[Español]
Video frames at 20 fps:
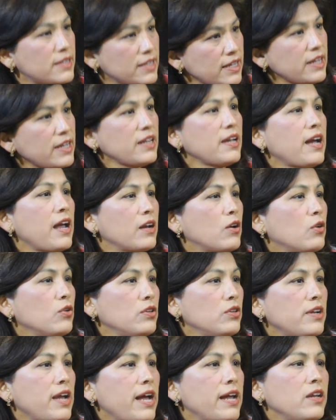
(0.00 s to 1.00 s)
tienen al
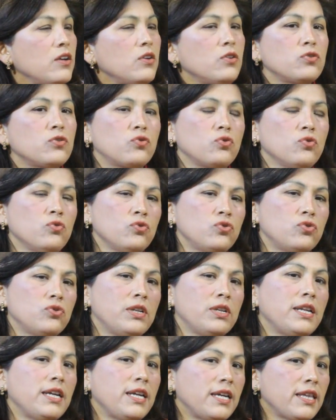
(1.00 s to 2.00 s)
contrario
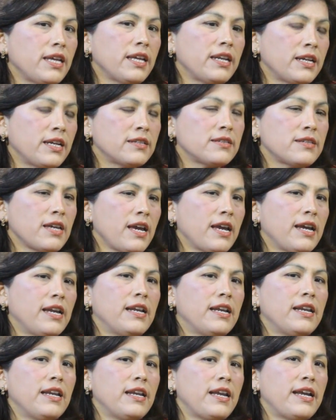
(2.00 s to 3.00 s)
sus líderes
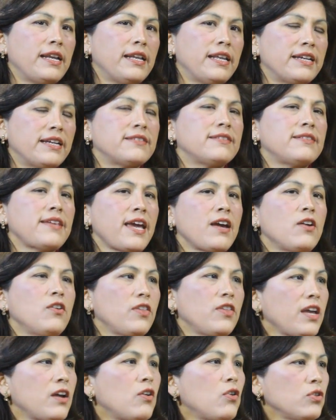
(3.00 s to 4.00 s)
el,
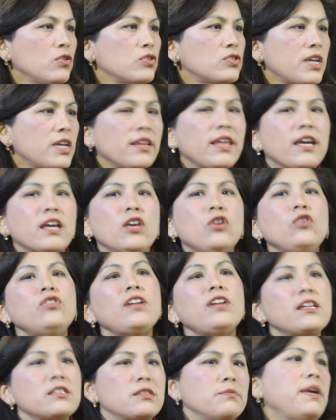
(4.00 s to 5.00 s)
deseo de conocer de qué
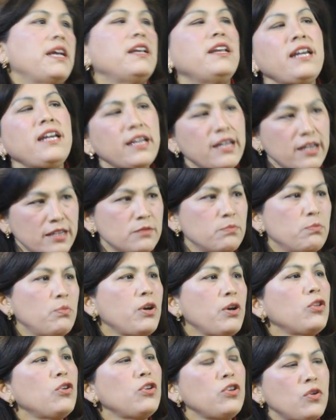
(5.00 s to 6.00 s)
otras maneras
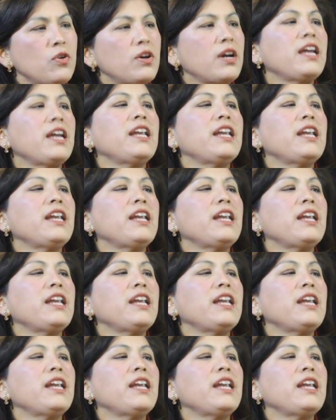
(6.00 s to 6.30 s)
puedo yo